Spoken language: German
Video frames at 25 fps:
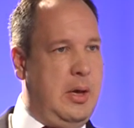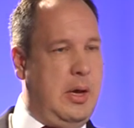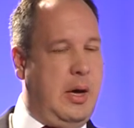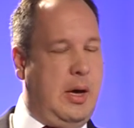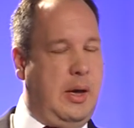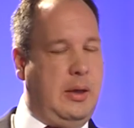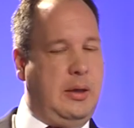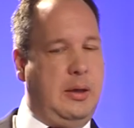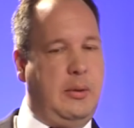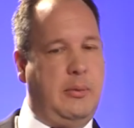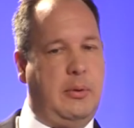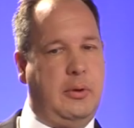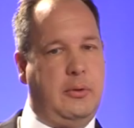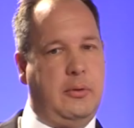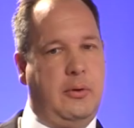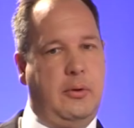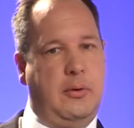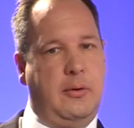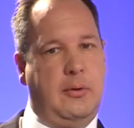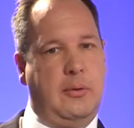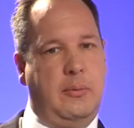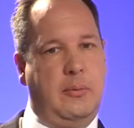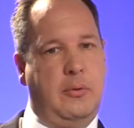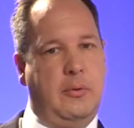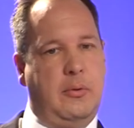hat aber
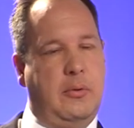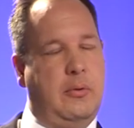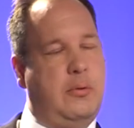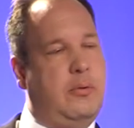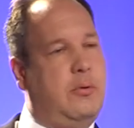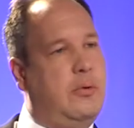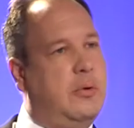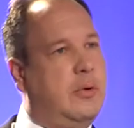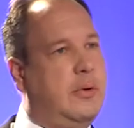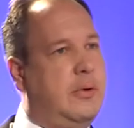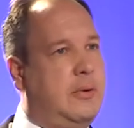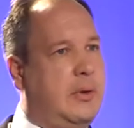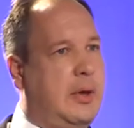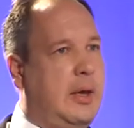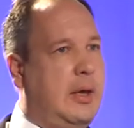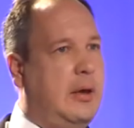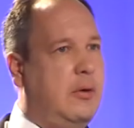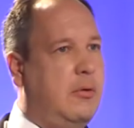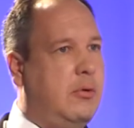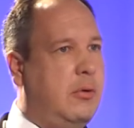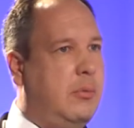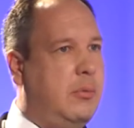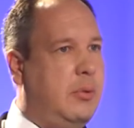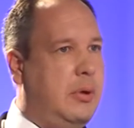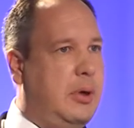trotzdem noch ein höheres
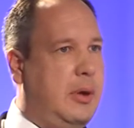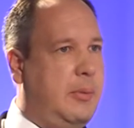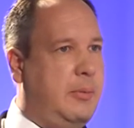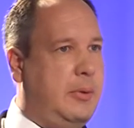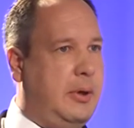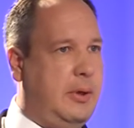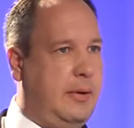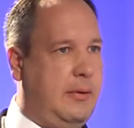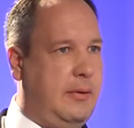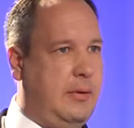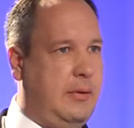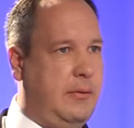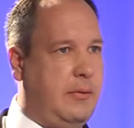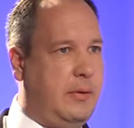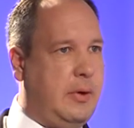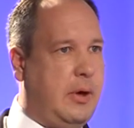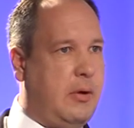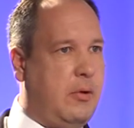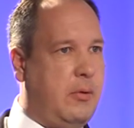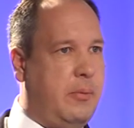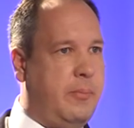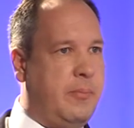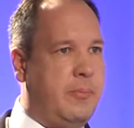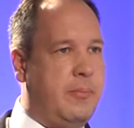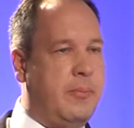Einkommen gehabt als die
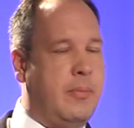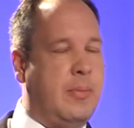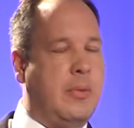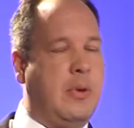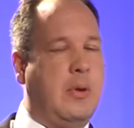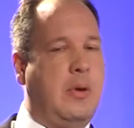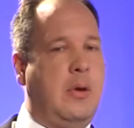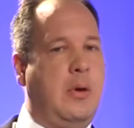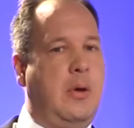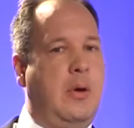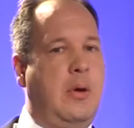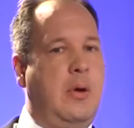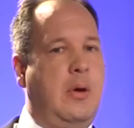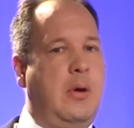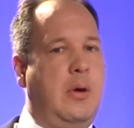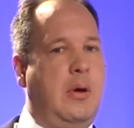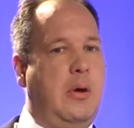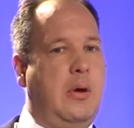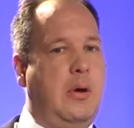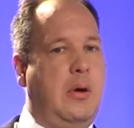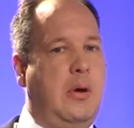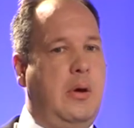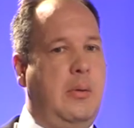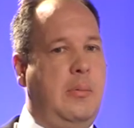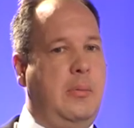Frau.
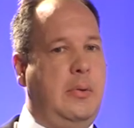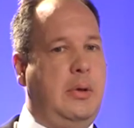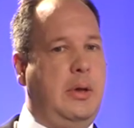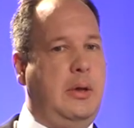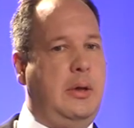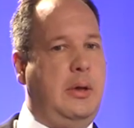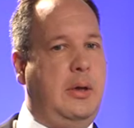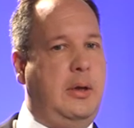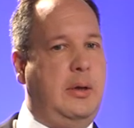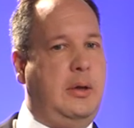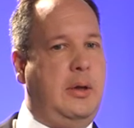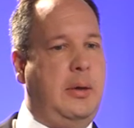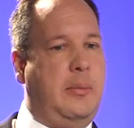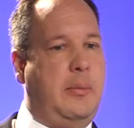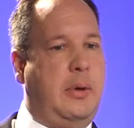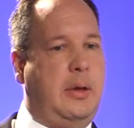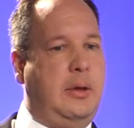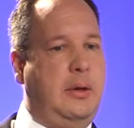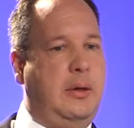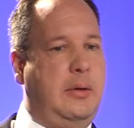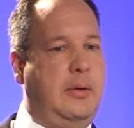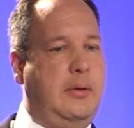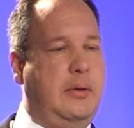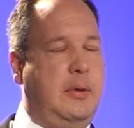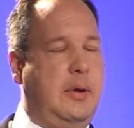Ähm, dann hat der
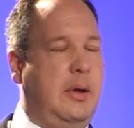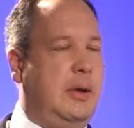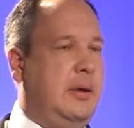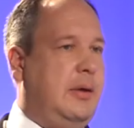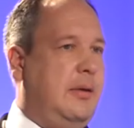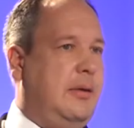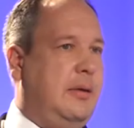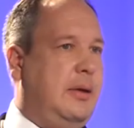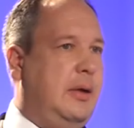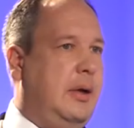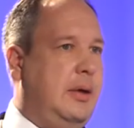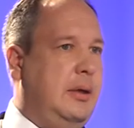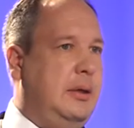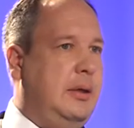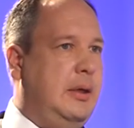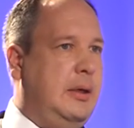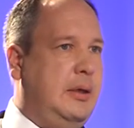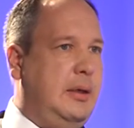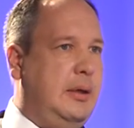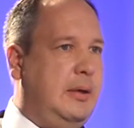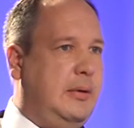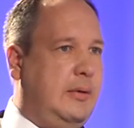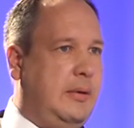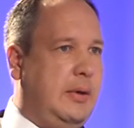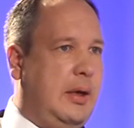Mann gesagt, das kann ja
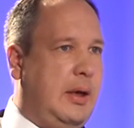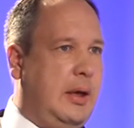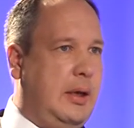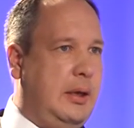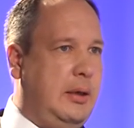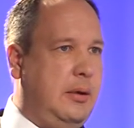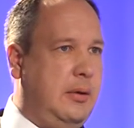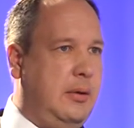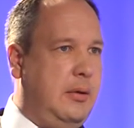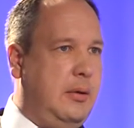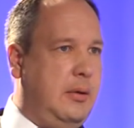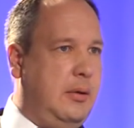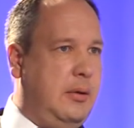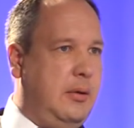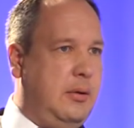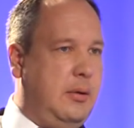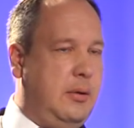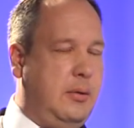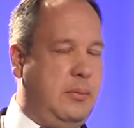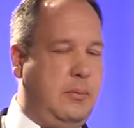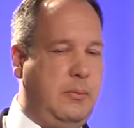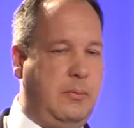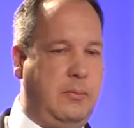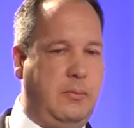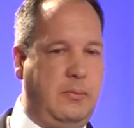nicht sein.
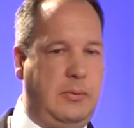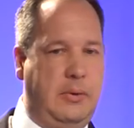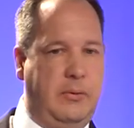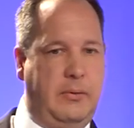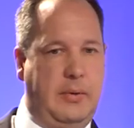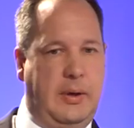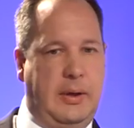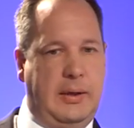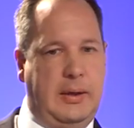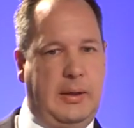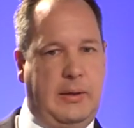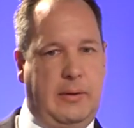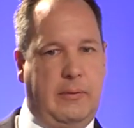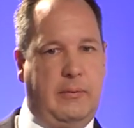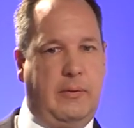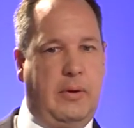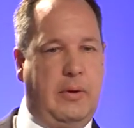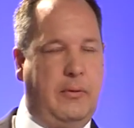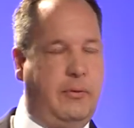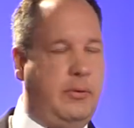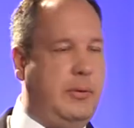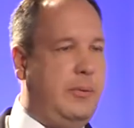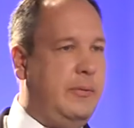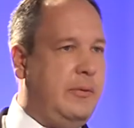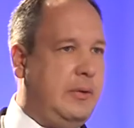Ähm, wir waren jetzt
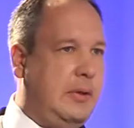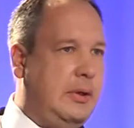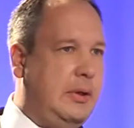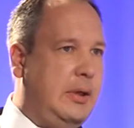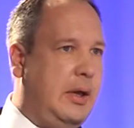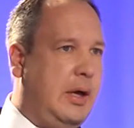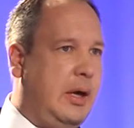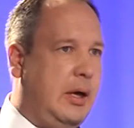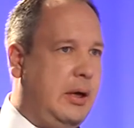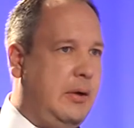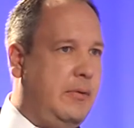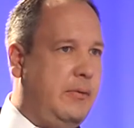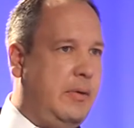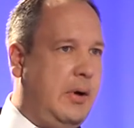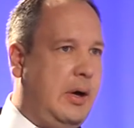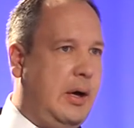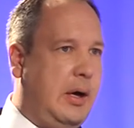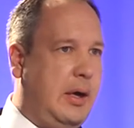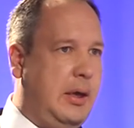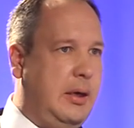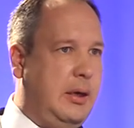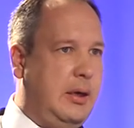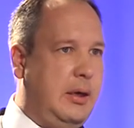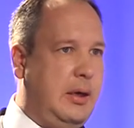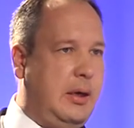zwar 15 Jahre
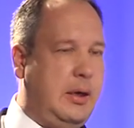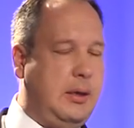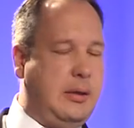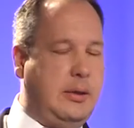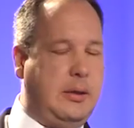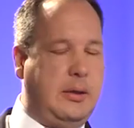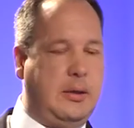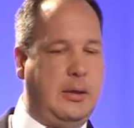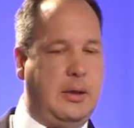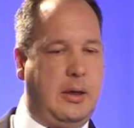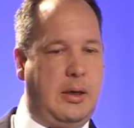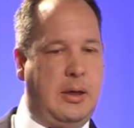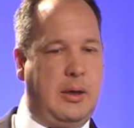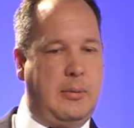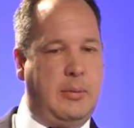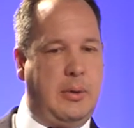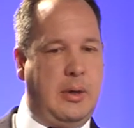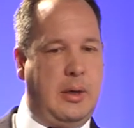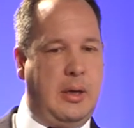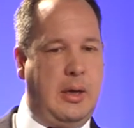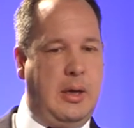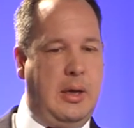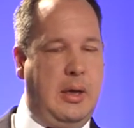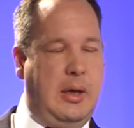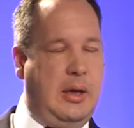verheiratet,
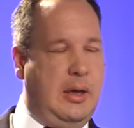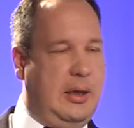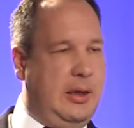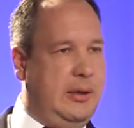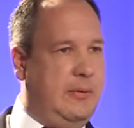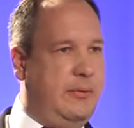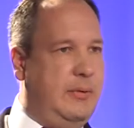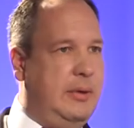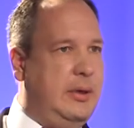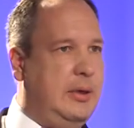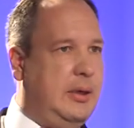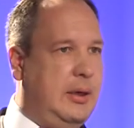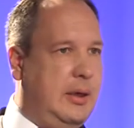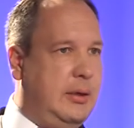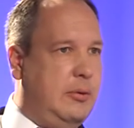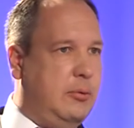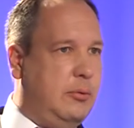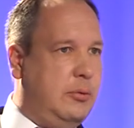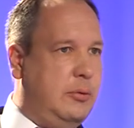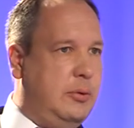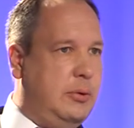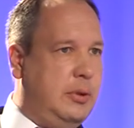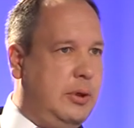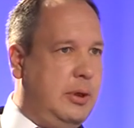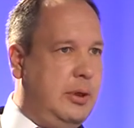aber ich will keinen
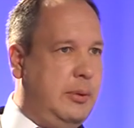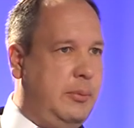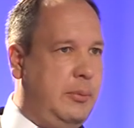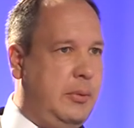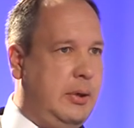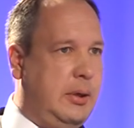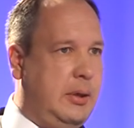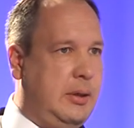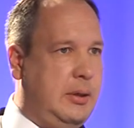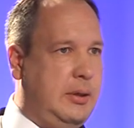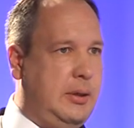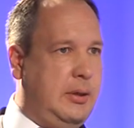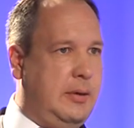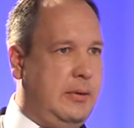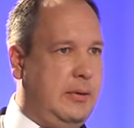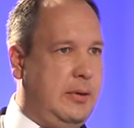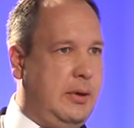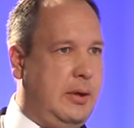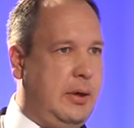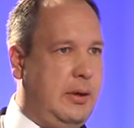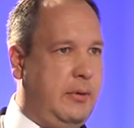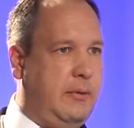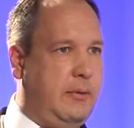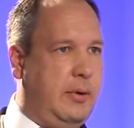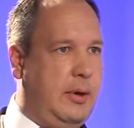Unterhalt mehr an dich
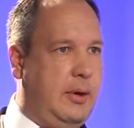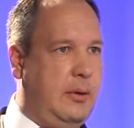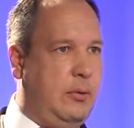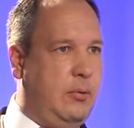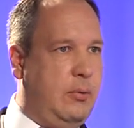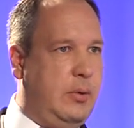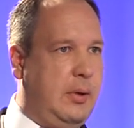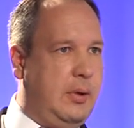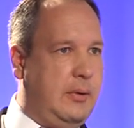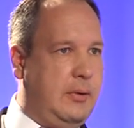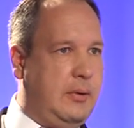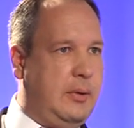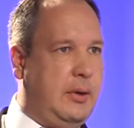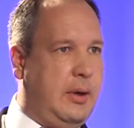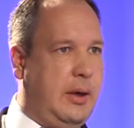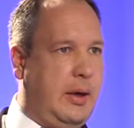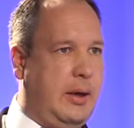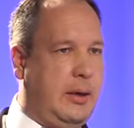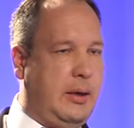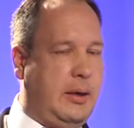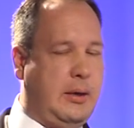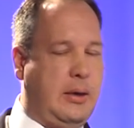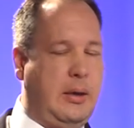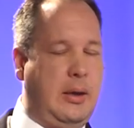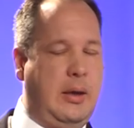zahlen, weil du hast
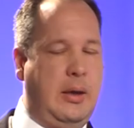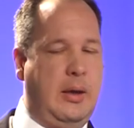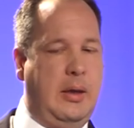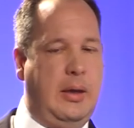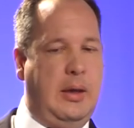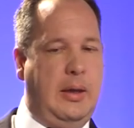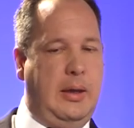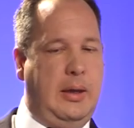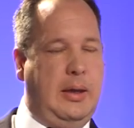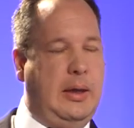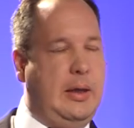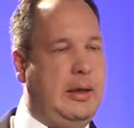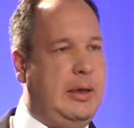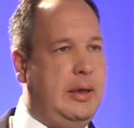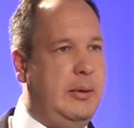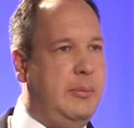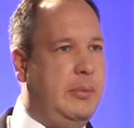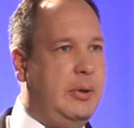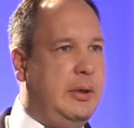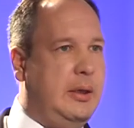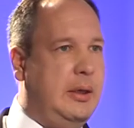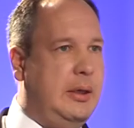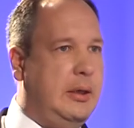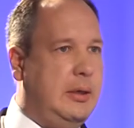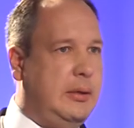keinen
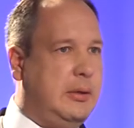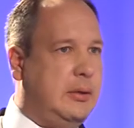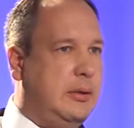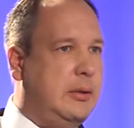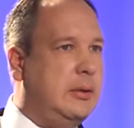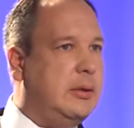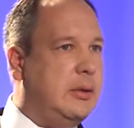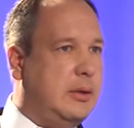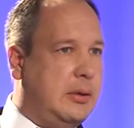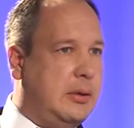ehebedingten